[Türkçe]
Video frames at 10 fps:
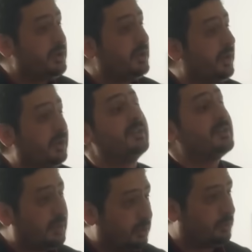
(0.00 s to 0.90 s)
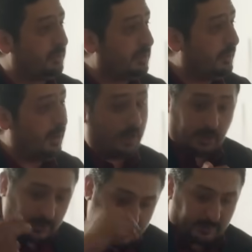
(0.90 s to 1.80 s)
incinin kesinlikle tutmaz ama...
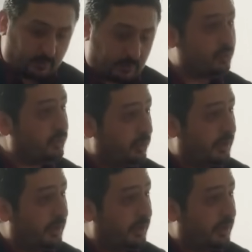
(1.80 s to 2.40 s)
...yani onun kuru